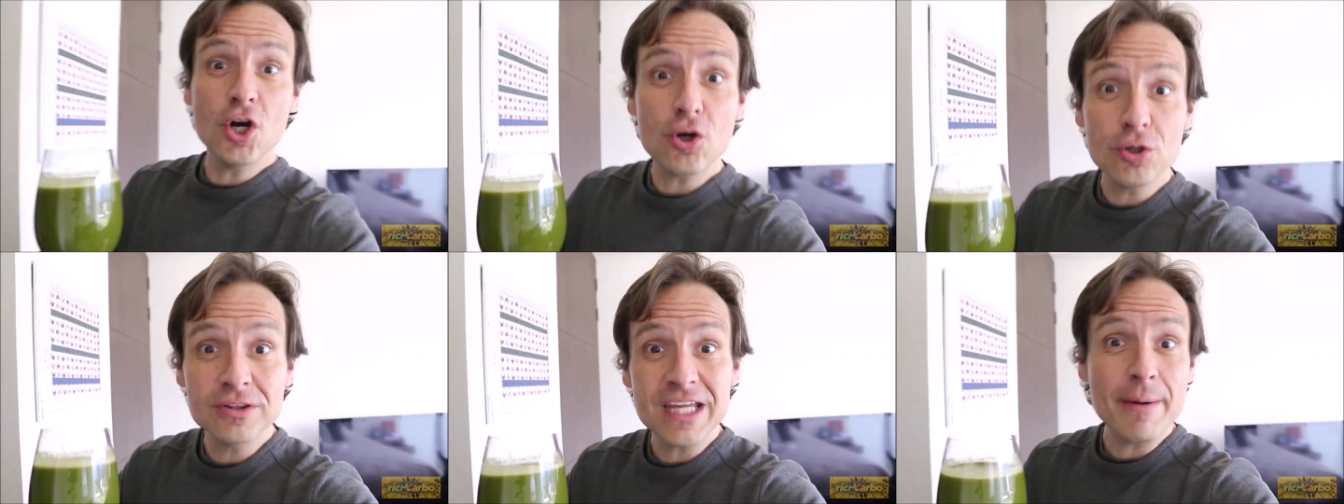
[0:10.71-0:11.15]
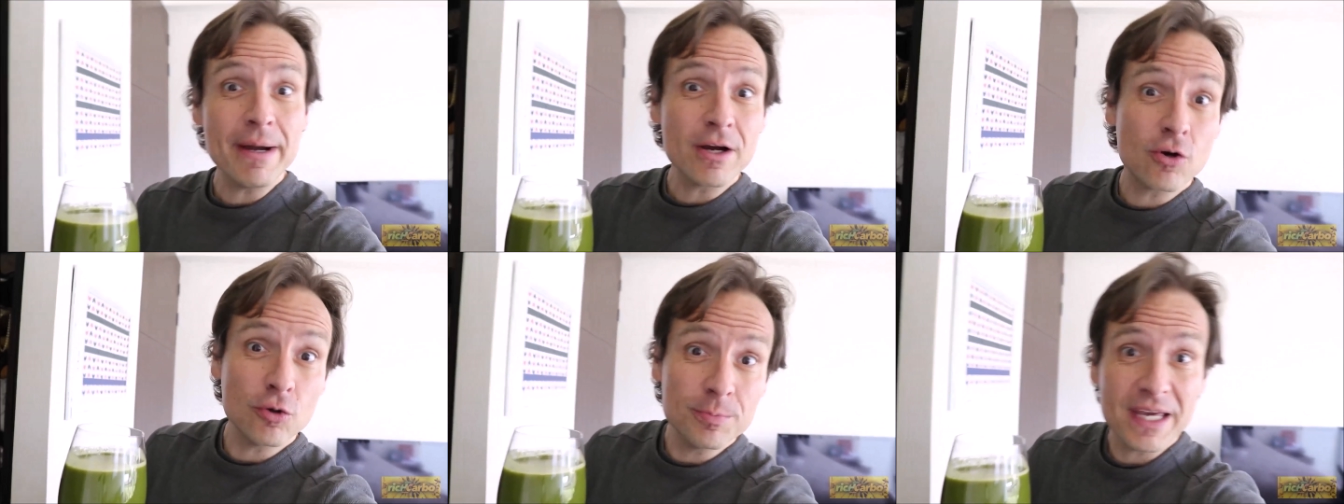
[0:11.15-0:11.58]
No
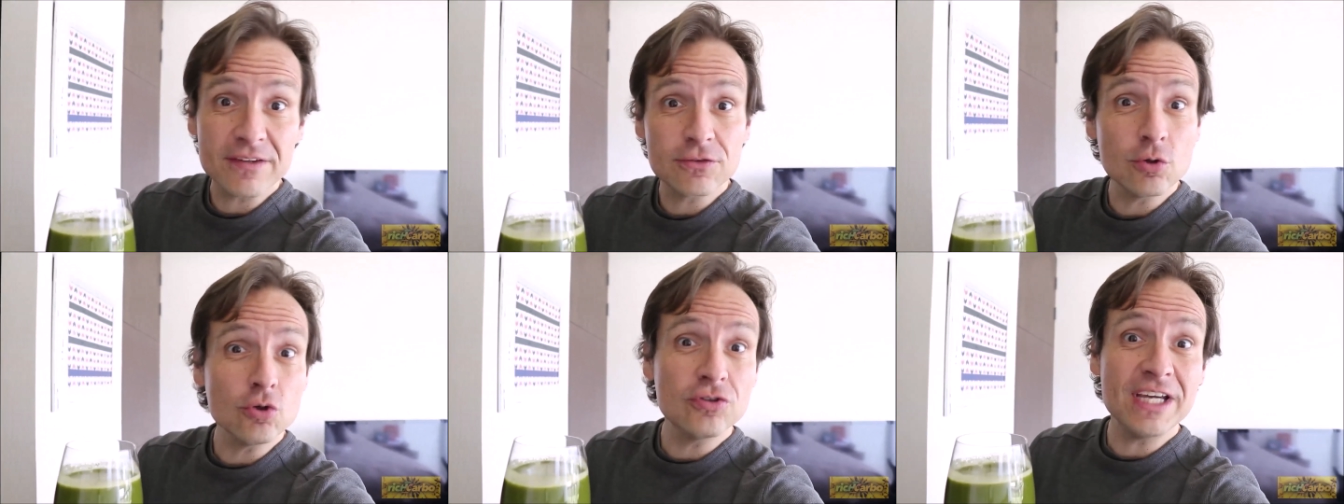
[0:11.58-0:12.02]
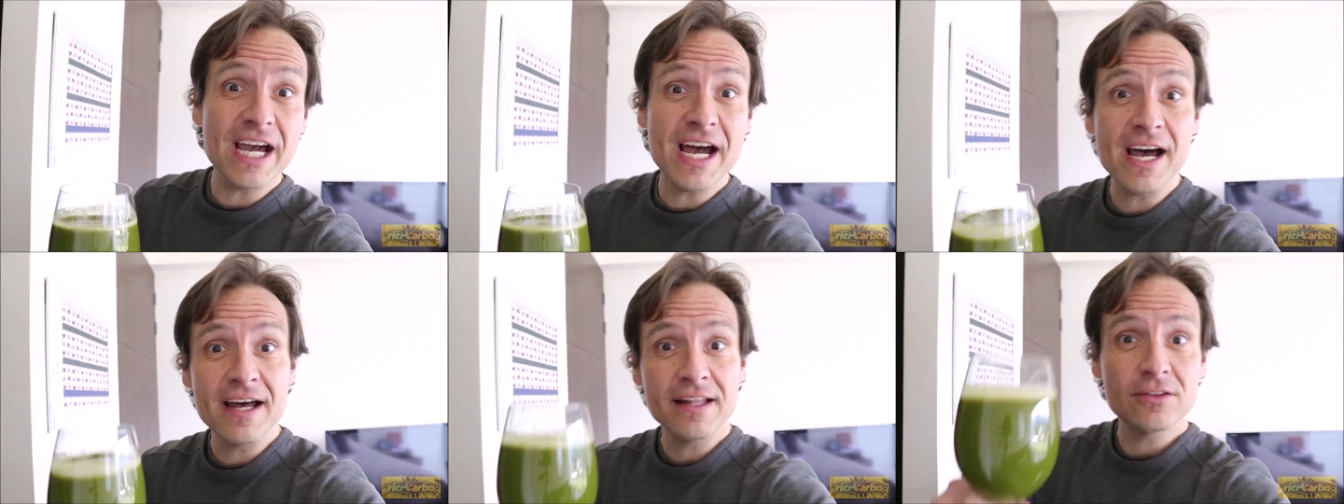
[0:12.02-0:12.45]
contaban con mi
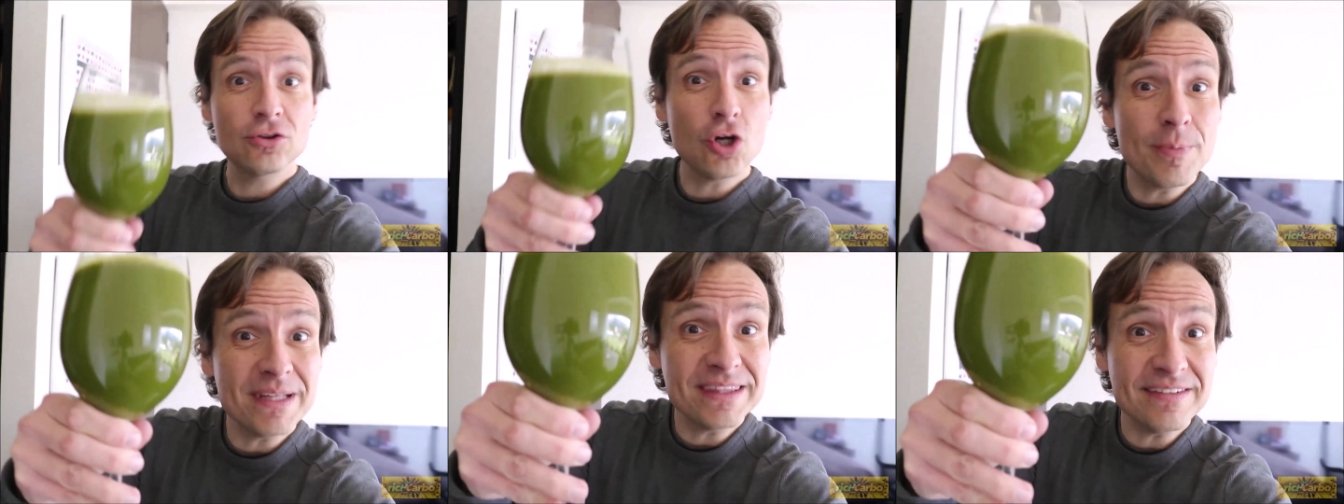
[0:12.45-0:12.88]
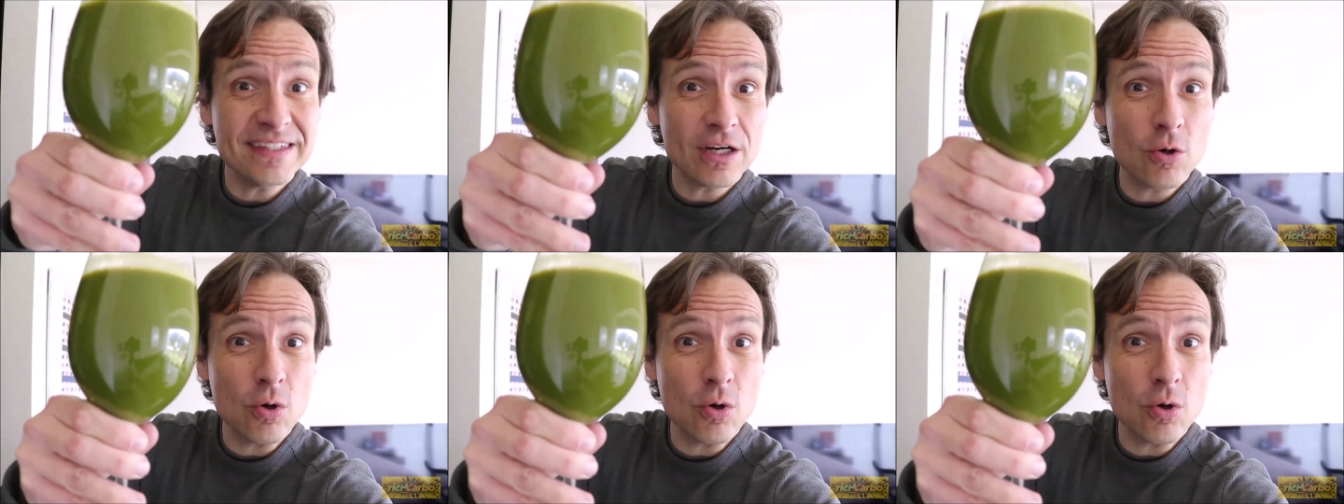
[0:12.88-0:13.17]
astucia. Tómate este